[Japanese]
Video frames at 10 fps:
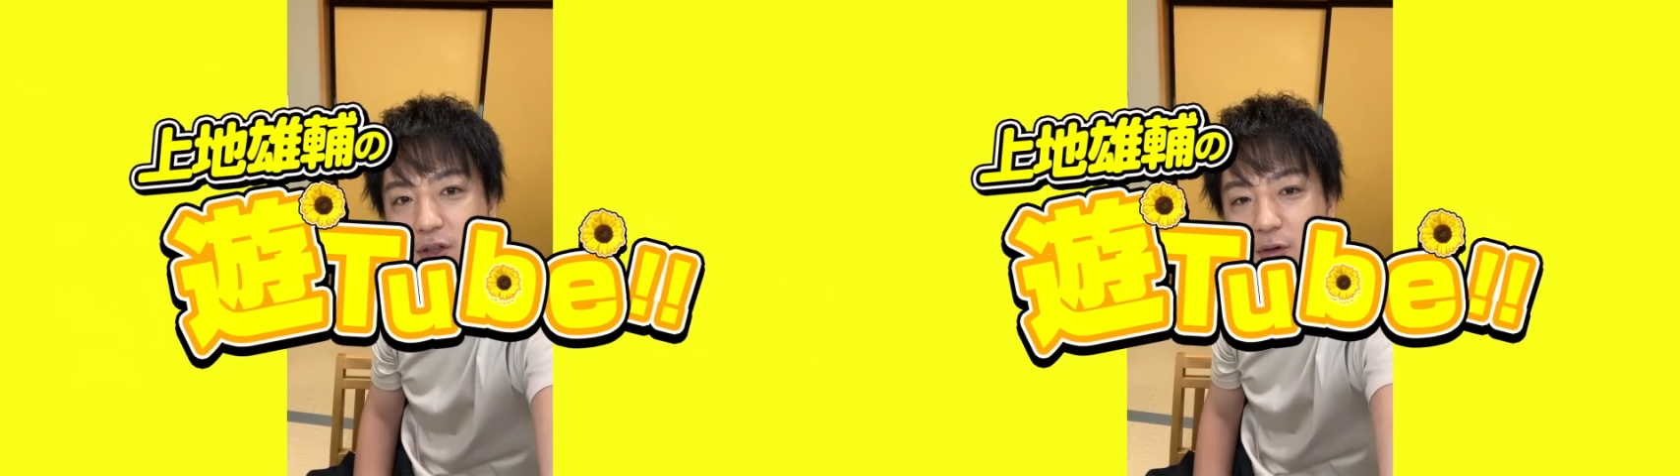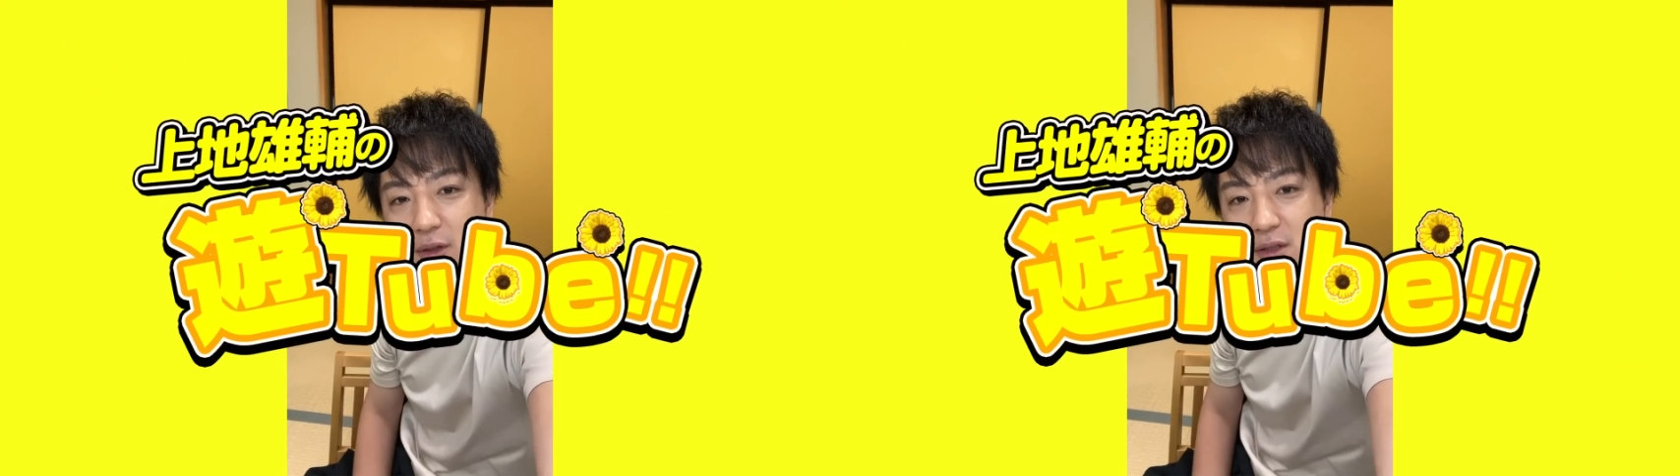今
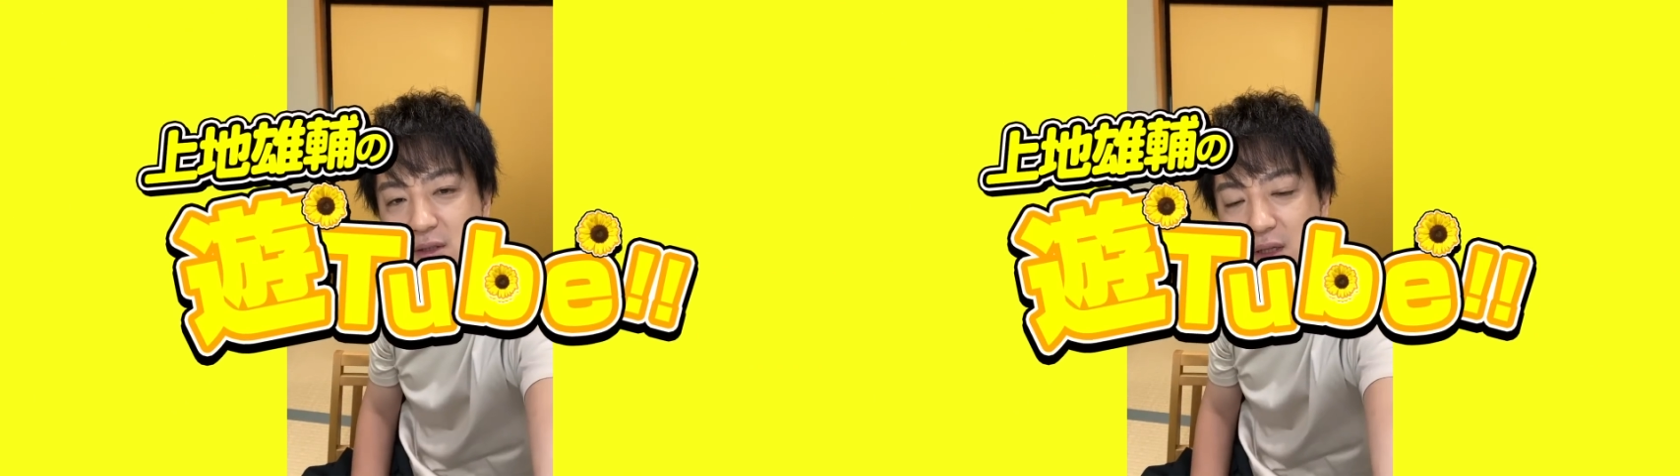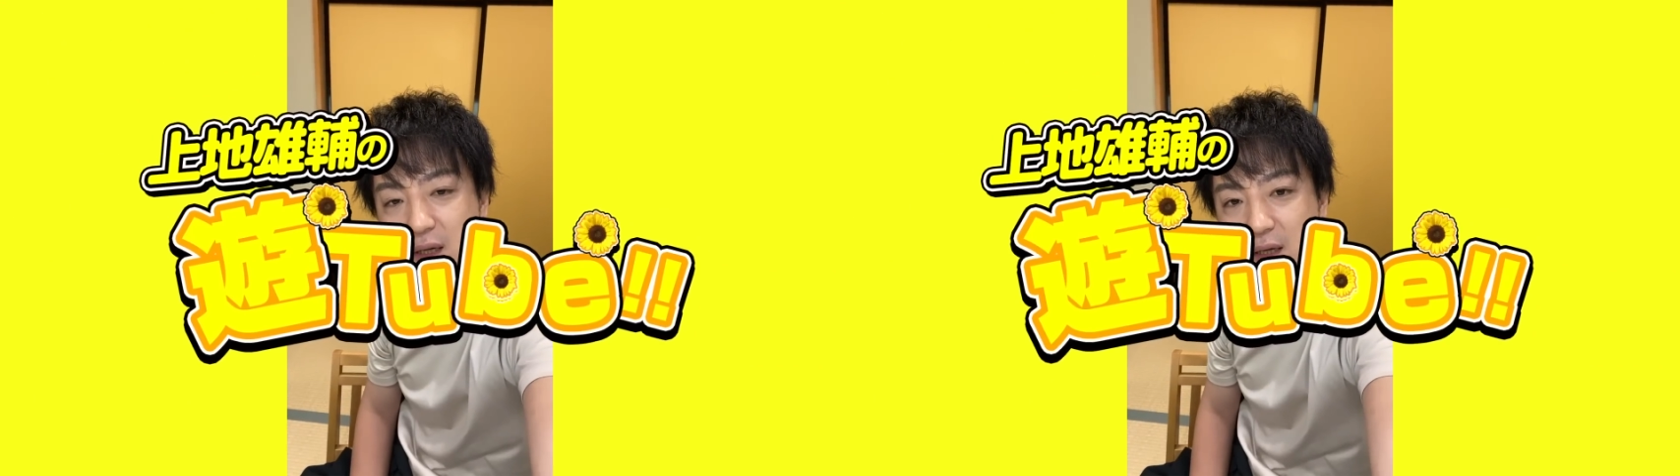日はです
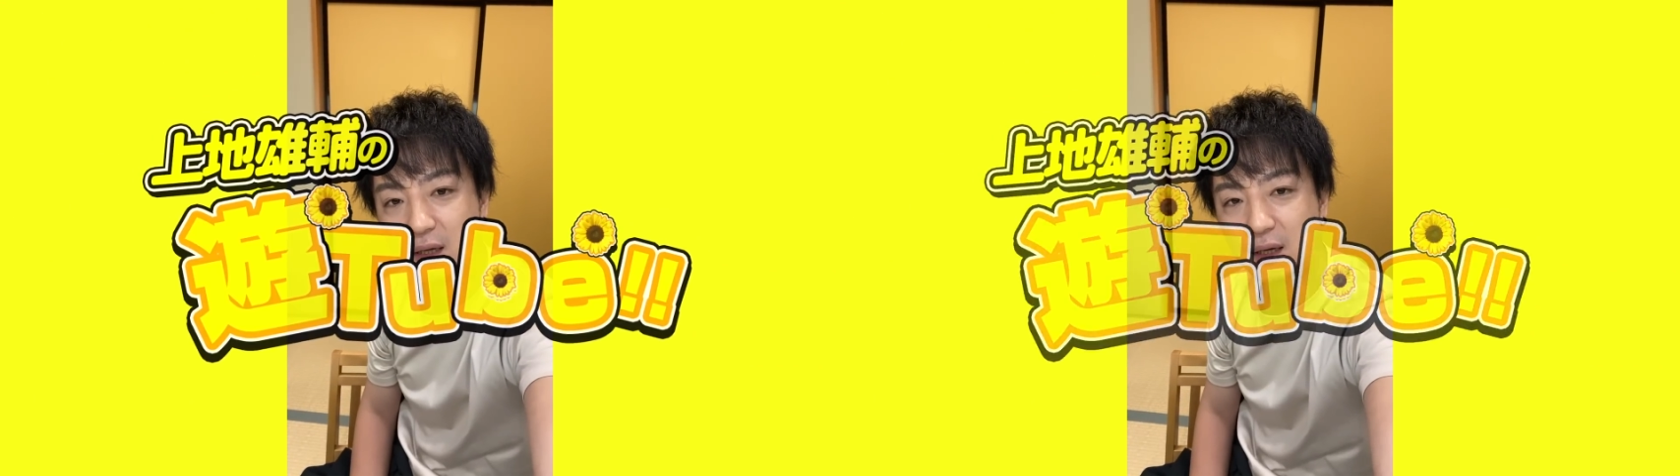ね、